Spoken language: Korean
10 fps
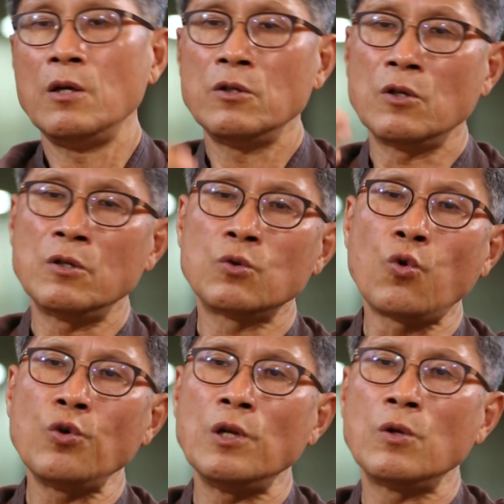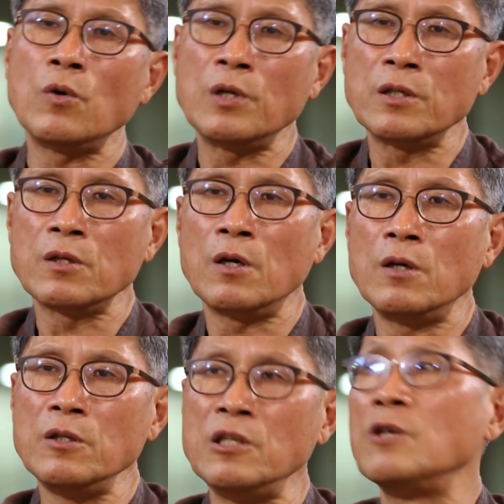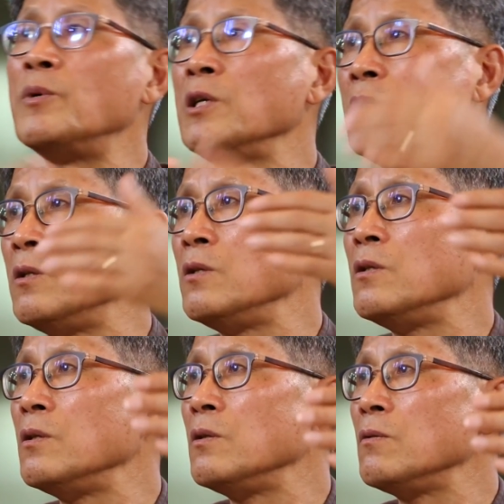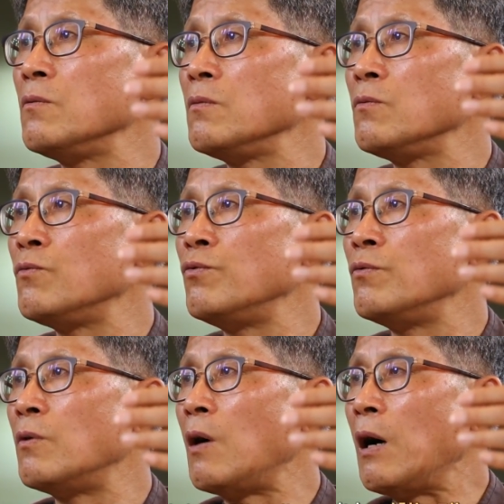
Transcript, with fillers: 저는 통일도 그래서 잃어버린 두,